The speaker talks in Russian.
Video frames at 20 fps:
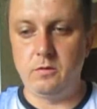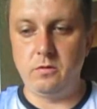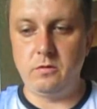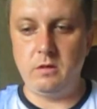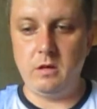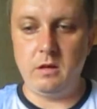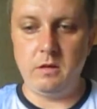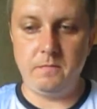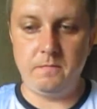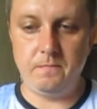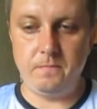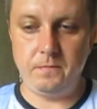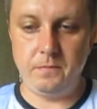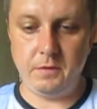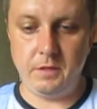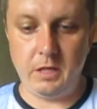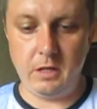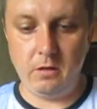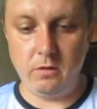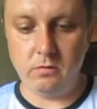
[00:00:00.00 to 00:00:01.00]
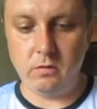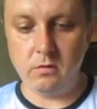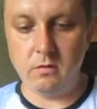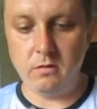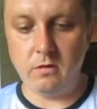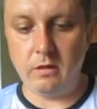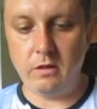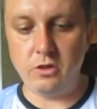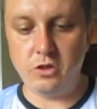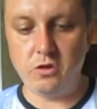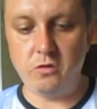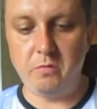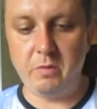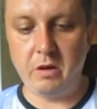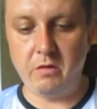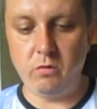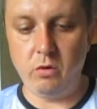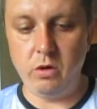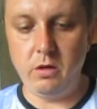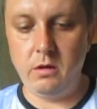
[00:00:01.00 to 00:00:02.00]
Друзья, делать он галочку
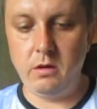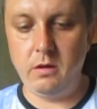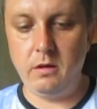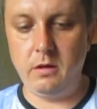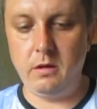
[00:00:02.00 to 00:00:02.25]
впервой.